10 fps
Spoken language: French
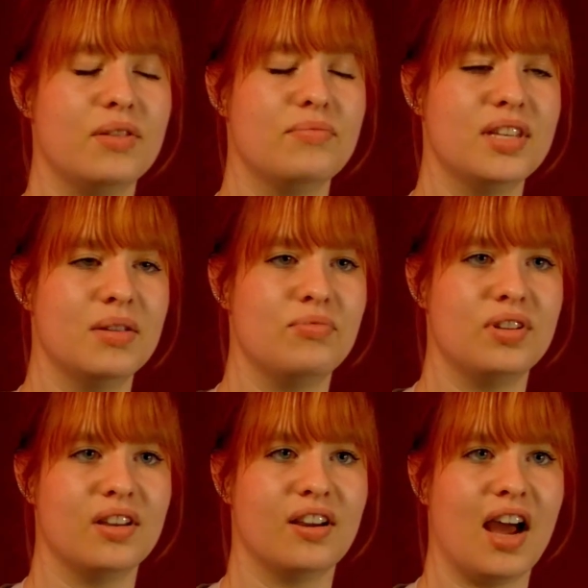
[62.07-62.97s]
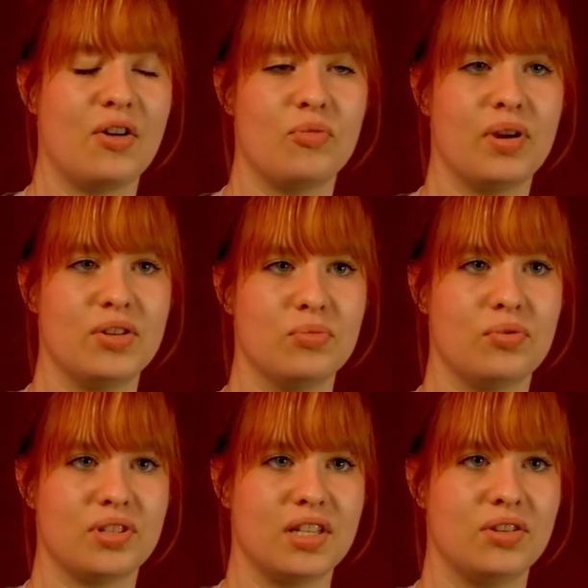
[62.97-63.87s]
ennemi et puis un compagnon
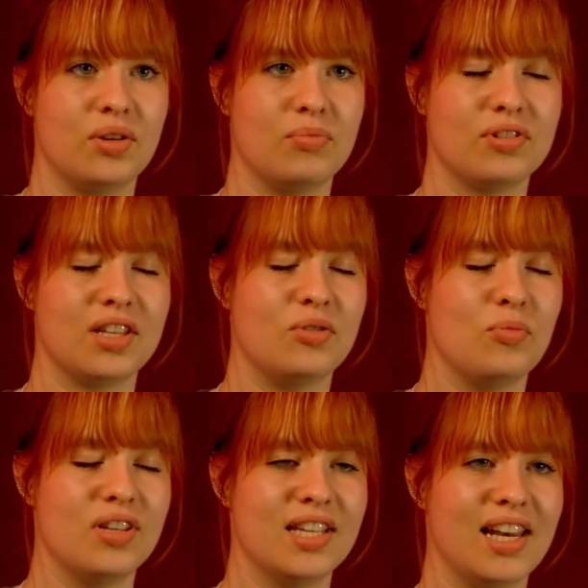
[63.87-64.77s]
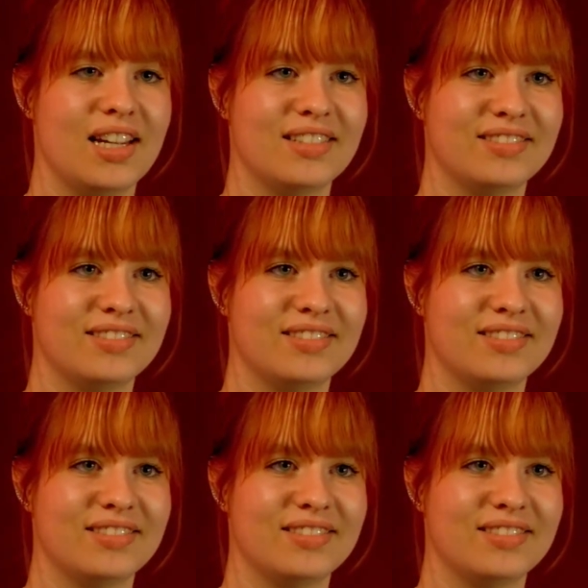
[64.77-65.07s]
pour cette, pour cette demoiselle.